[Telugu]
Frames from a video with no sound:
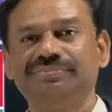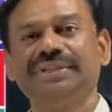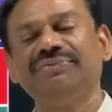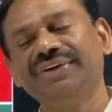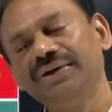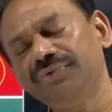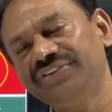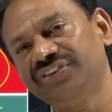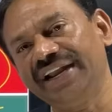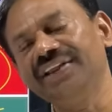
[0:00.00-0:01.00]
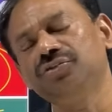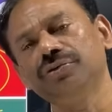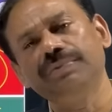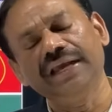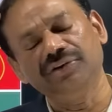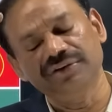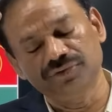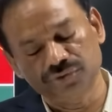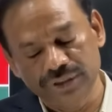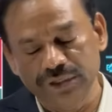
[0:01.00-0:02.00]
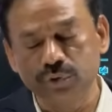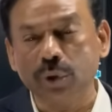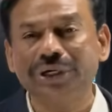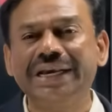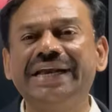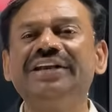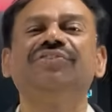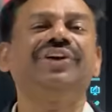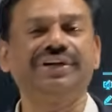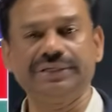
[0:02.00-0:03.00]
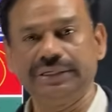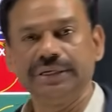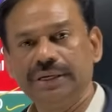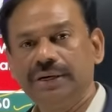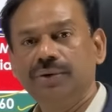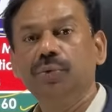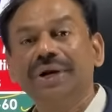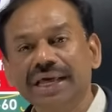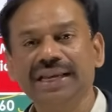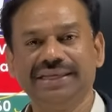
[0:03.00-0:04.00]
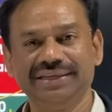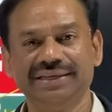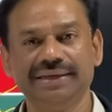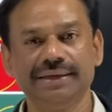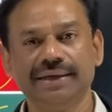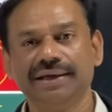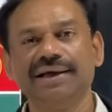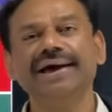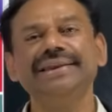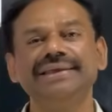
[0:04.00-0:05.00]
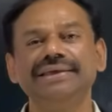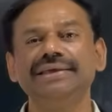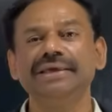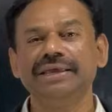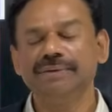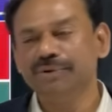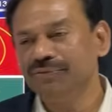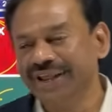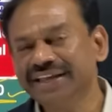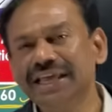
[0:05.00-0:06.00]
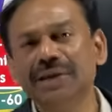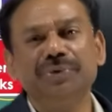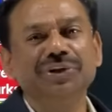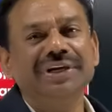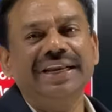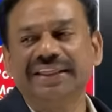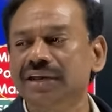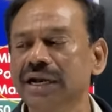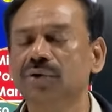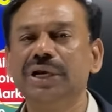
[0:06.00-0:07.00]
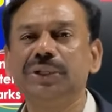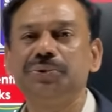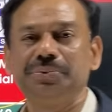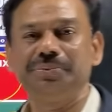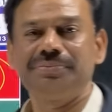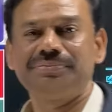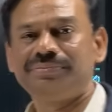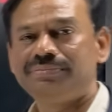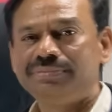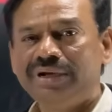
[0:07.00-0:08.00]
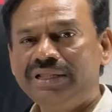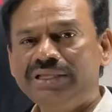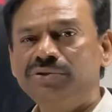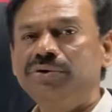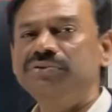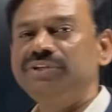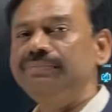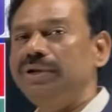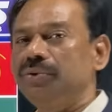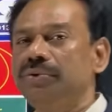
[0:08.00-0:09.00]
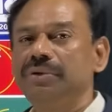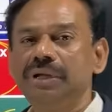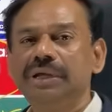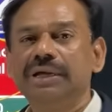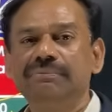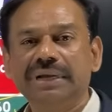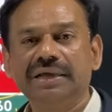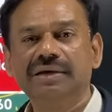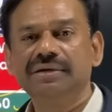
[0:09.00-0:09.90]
ద వే వి స్టడీ షుడ్ బి టోటల్లీ డిఫరెంట్ ఉండాలి కానీ ఇప్పుడు వెనక్కి వెళ్ళిపోతున్నారు ఎదరికి రావట్లేదు అదేదో సినిమాల్లో మన